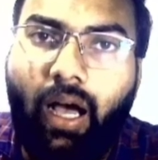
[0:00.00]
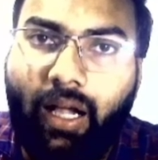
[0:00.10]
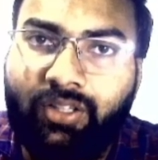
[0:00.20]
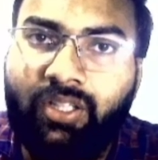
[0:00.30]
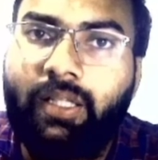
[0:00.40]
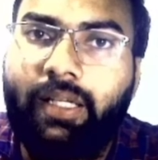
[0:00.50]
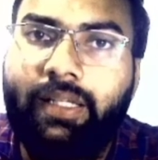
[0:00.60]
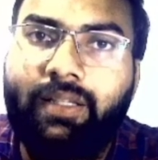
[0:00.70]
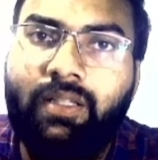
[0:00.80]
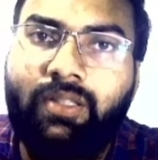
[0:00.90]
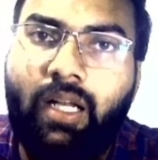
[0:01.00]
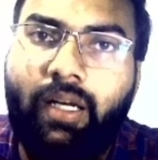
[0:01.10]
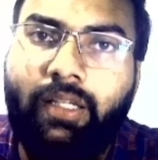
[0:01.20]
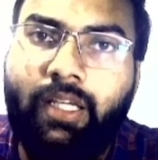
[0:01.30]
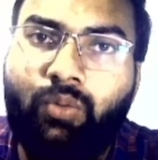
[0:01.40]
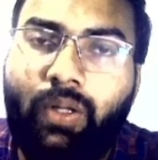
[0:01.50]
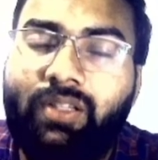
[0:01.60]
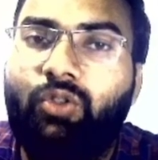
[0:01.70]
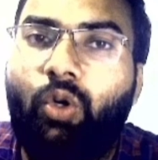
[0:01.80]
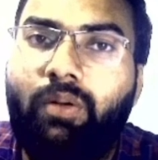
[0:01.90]
अच्छी तरीके से चल रही है
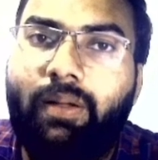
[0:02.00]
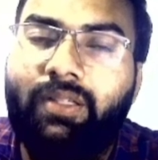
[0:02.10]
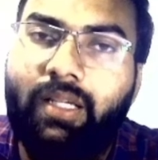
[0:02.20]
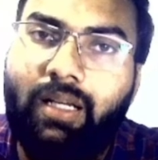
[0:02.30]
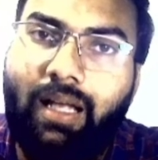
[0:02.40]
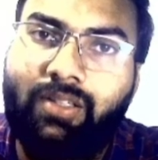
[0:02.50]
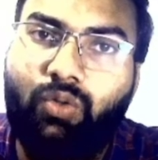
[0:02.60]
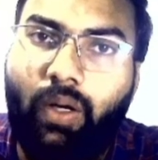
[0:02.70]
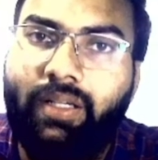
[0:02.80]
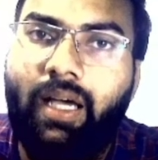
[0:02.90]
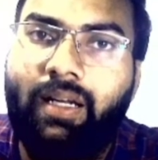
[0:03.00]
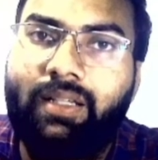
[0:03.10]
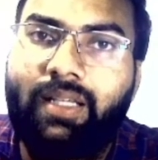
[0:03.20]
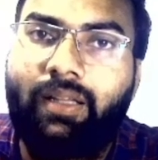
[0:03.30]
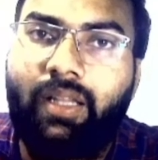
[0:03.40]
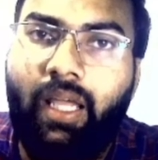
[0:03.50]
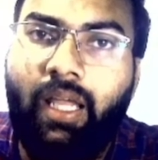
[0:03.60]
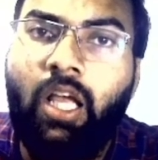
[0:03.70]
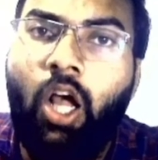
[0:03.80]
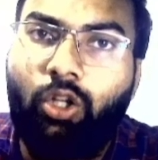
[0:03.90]
स्टूडेंट्स जो भी बच्चे क्लासेस ज्वाइन करना चाहते हैं